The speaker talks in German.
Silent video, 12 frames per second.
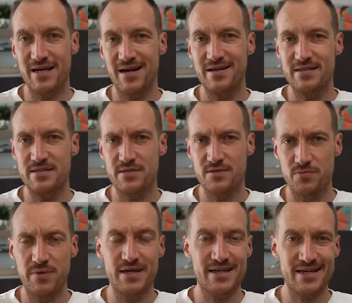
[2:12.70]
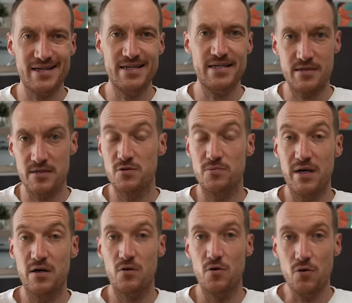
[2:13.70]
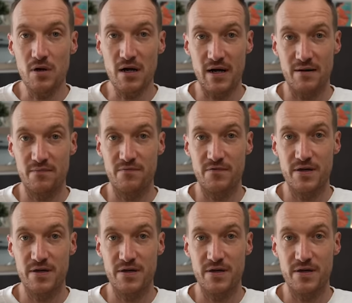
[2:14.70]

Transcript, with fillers: da ist, desto mehr Grelin, desto mehr Hunger haben